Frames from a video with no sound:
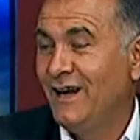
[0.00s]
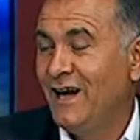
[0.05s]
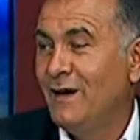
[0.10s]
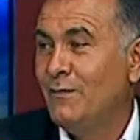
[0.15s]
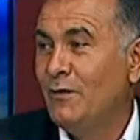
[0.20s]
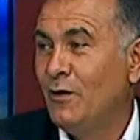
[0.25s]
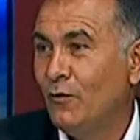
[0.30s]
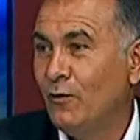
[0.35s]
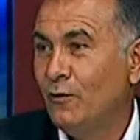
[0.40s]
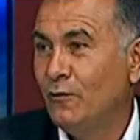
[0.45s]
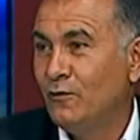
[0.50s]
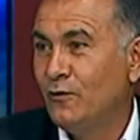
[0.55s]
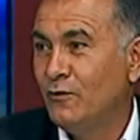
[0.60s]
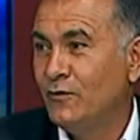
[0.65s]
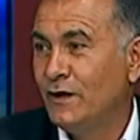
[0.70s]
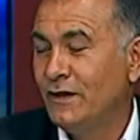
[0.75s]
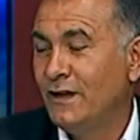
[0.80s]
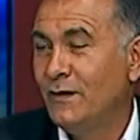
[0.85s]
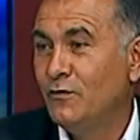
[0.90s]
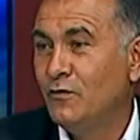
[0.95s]
Ama
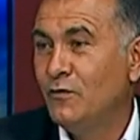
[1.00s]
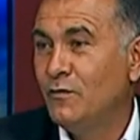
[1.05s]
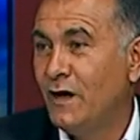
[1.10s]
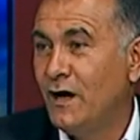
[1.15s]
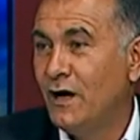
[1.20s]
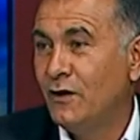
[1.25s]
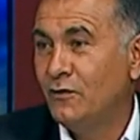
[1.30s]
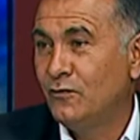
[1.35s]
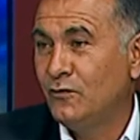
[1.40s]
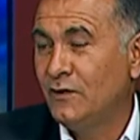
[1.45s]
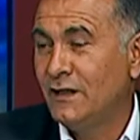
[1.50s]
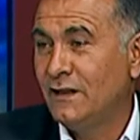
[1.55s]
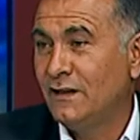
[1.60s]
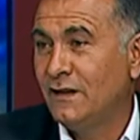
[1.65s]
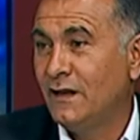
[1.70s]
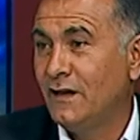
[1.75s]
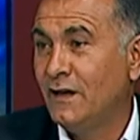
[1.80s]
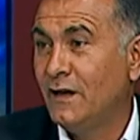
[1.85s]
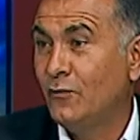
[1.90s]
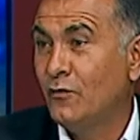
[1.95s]
olduğunda da bu
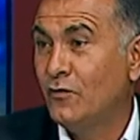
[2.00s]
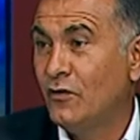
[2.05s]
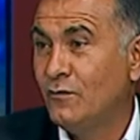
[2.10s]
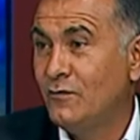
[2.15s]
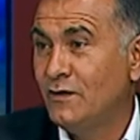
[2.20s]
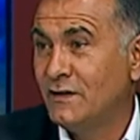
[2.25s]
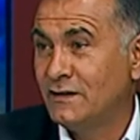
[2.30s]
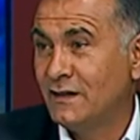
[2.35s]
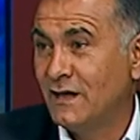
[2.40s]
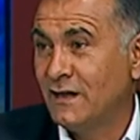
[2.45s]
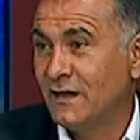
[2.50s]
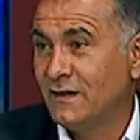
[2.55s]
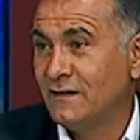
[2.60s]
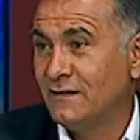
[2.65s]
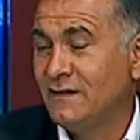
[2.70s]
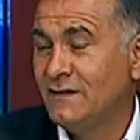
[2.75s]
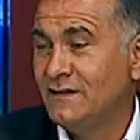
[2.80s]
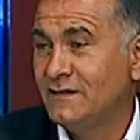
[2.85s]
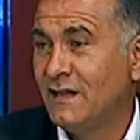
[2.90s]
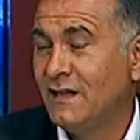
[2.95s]
mağduriyetler, ekonomik zarar,
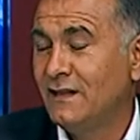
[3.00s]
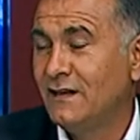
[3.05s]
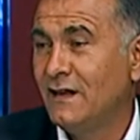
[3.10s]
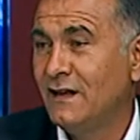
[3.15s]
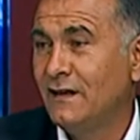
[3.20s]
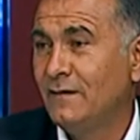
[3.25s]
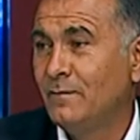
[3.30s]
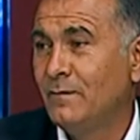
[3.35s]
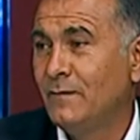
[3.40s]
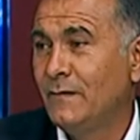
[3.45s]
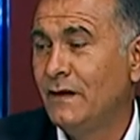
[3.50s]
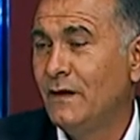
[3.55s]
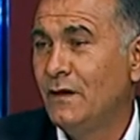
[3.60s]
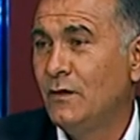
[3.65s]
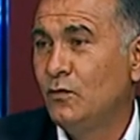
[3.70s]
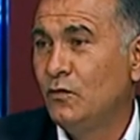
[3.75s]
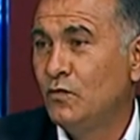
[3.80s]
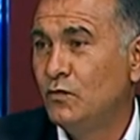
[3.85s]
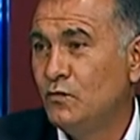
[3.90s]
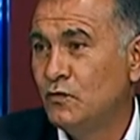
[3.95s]
insanların
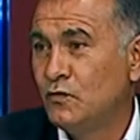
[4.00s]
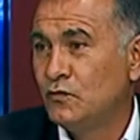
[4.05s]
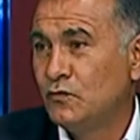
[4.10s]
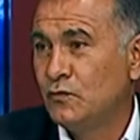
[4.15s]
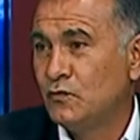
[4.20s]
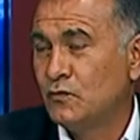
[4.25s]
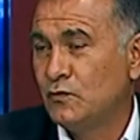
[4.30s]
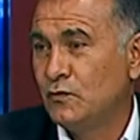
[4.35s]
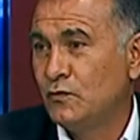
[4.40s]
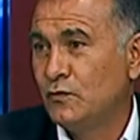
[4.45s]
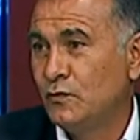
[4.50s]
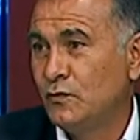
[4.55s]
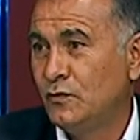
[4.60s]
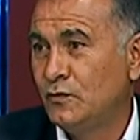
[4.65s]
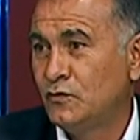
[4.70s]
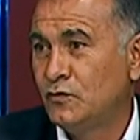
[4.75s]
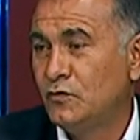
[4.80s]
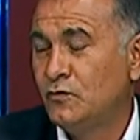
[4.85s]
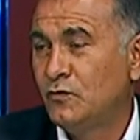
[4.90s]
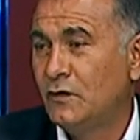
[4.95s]

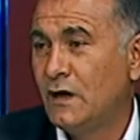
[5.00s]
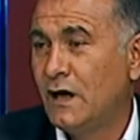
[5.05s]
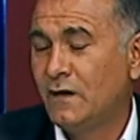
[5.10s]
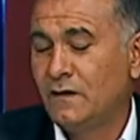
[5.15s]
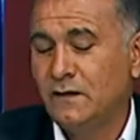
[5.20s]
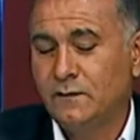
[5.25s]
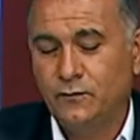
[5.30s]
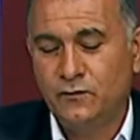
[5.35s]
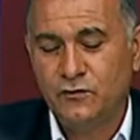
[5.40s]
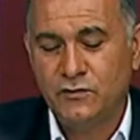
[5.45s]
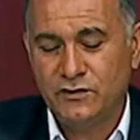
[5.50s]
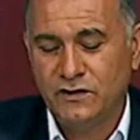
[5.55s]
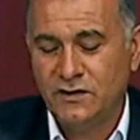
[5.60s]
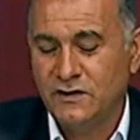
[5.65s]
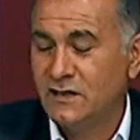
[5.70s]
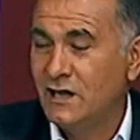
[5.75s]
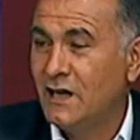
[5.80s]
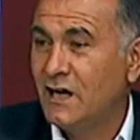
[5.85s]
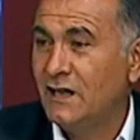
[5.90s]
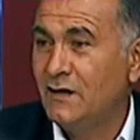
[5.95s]
umutsuzluğu. Çünkü artık bu iş
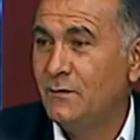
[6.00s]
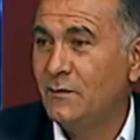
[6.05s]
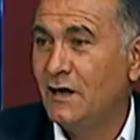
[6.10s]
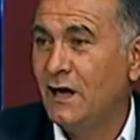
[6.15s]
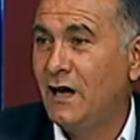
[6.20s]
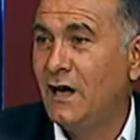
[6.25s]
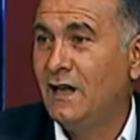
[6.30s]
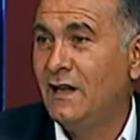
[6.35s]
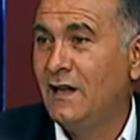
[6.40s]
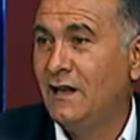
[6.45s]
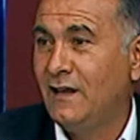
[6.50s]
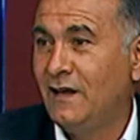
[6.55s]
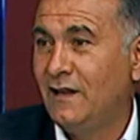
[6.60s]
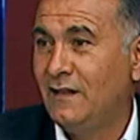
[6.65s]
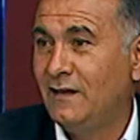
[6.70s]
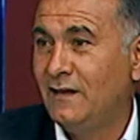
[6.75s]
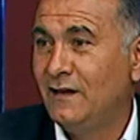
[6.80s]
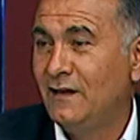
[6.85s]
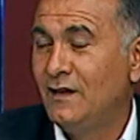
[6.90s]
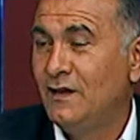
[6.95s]
ticari bir hale
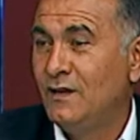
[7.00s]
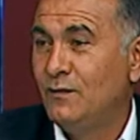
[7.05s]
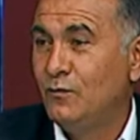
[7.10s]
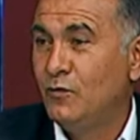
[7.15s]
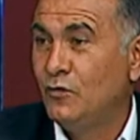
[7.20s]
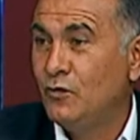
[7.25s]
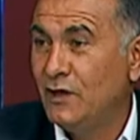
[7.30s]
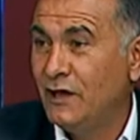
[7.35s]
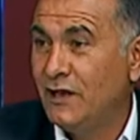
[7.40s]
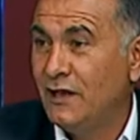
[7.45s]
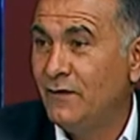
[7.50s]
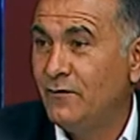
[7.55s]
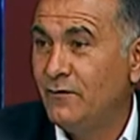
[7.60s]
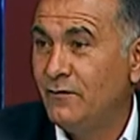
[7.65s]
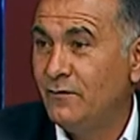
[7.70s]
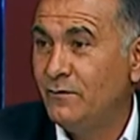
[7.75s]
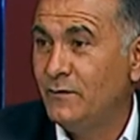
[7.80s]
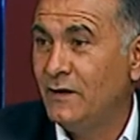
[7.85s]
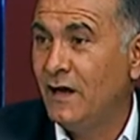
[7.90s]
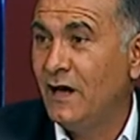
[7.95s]
geldi. Hı hı. Mükellef
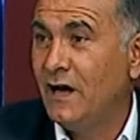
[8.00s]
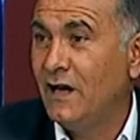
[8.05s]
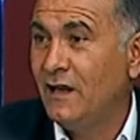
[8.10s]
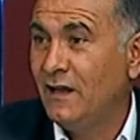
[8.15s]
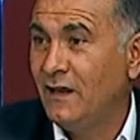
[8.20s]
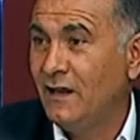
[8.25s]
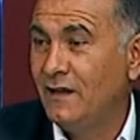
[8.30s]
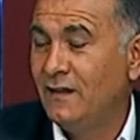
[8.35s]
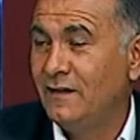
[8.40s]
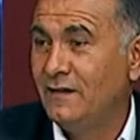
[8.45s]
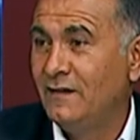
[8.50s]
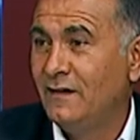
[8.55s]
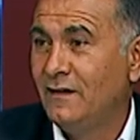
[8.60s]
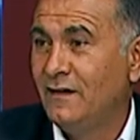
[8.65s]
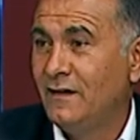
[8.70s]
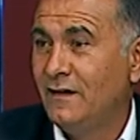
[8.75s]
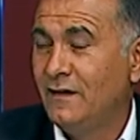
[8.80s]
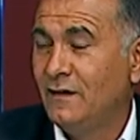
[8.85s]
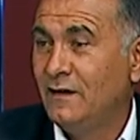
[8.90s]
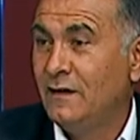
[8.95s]
bir hale geldi.
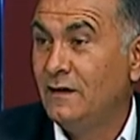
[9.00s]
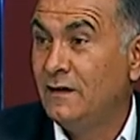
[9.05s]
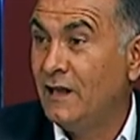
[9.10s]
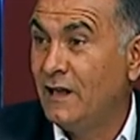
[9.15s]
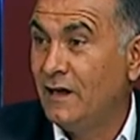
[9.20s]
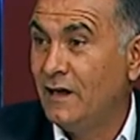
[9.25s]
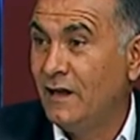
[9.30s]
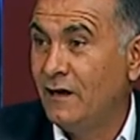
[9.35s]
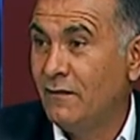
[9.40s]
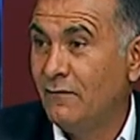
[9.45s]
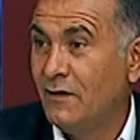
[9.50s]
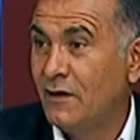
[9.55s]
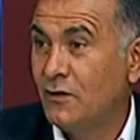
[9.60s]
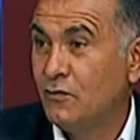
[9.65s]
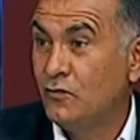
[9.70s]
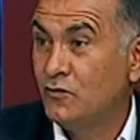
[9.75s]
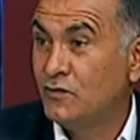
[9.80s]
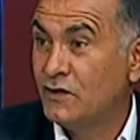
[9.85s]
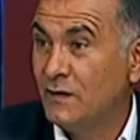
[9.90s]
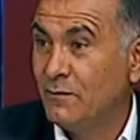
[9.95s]
Giderleri var,
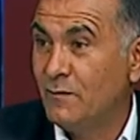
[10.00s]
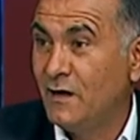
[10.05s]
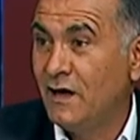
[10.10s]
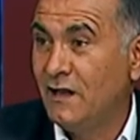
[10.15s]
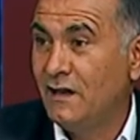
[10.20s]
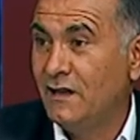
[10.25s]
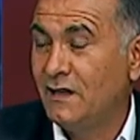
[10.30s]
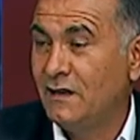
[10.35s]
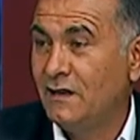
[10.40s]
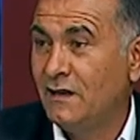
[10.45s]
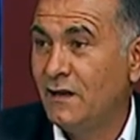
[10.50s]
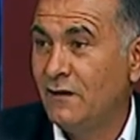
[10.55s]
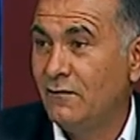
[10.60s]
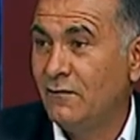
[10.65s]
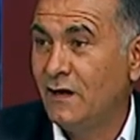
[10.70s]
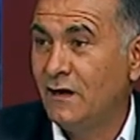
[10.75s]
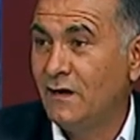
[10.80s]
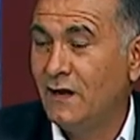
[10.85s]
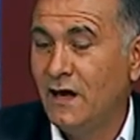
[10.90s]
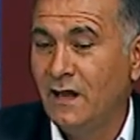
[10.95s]
yüksek maliyetleri
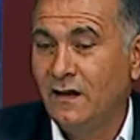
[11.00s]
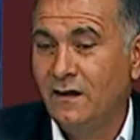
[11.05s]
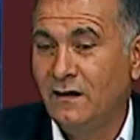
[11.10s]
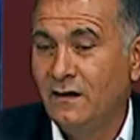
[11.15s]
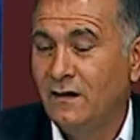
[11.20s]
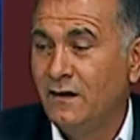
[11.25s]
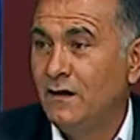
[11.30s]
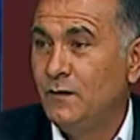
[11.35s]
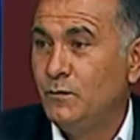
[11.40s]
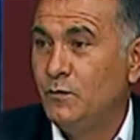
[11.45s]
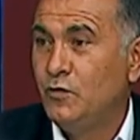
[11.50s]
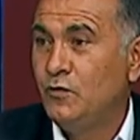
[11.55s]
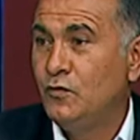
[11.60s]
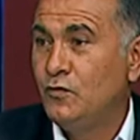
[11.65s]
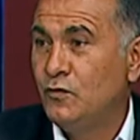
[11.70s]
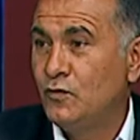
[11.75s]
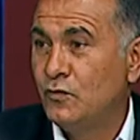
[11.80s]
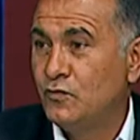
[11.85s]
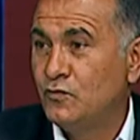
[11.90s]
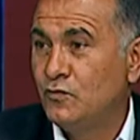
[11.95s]
var. Yani bir
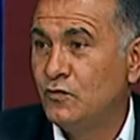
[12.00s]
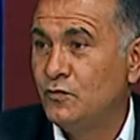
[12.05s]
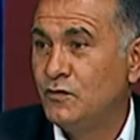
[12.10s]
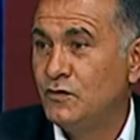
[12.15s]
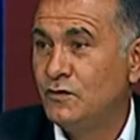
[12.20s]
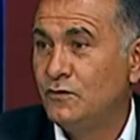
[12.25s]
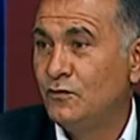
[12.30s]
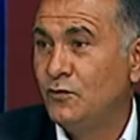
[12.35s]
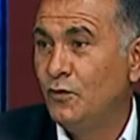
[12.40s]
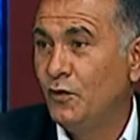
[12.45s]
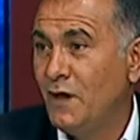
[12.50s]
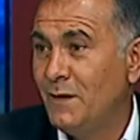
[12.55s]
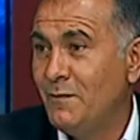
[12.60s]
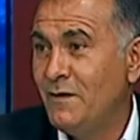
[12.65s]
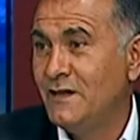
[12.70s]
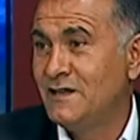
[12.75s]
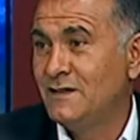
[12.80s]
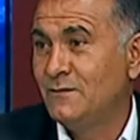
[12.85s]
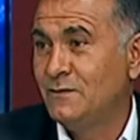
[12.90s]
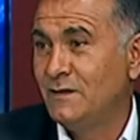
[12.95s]
günlük sütü biz
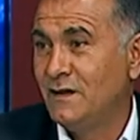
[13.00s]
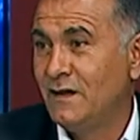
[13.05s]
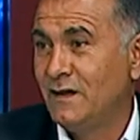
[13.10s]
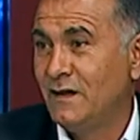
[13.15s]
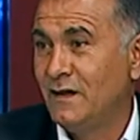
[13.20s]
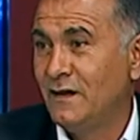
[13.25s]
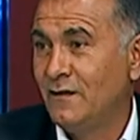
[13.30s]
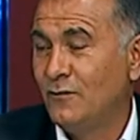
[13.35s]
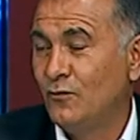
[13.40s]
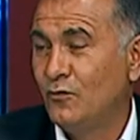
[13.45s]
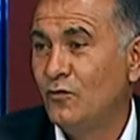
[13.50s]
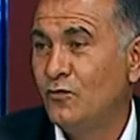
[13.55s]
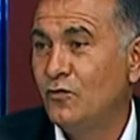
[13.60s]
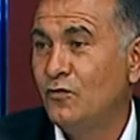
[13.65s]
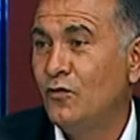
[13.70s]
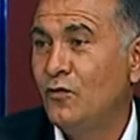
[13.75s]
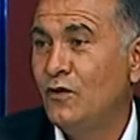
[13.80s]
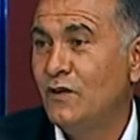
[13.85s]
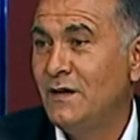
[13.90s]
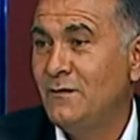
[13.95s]
dökemeyiz bir yere. Onu
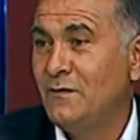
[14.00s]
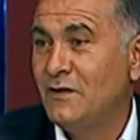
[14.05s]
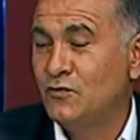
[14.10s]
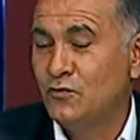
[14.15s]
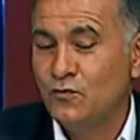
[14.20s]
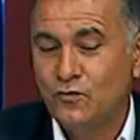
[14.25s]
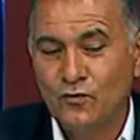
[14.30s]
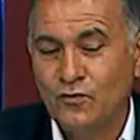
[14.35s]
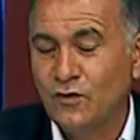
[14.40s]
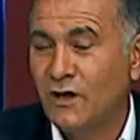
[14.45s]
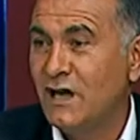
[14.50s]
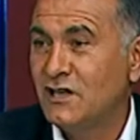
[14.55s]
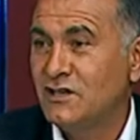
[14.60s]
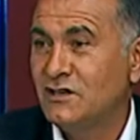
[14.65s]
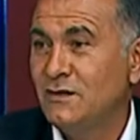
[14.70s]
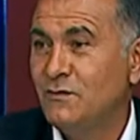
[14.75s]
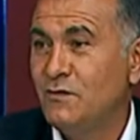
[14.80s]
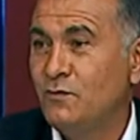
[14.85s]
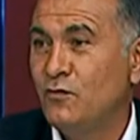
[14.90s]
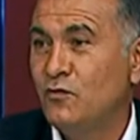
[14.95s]
evet. yok edemeyiz. Çünkü onun
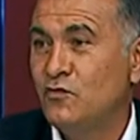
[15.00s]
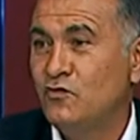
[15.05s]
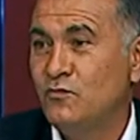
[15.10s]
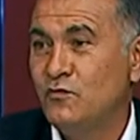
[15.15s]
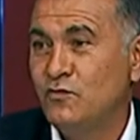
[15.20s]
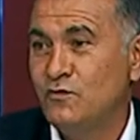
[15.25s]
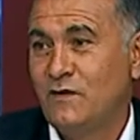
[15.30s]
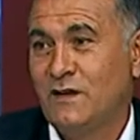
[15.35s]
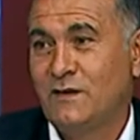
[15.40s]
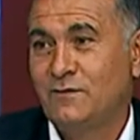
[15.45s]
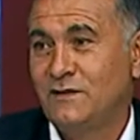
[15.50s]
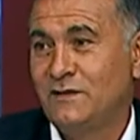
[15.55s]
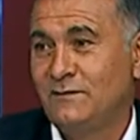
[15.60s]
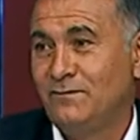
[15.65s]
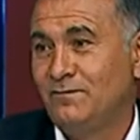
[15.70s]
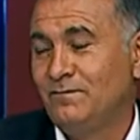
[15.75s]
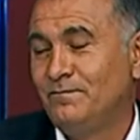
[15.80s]
karşısında bir borcumuz var bizim.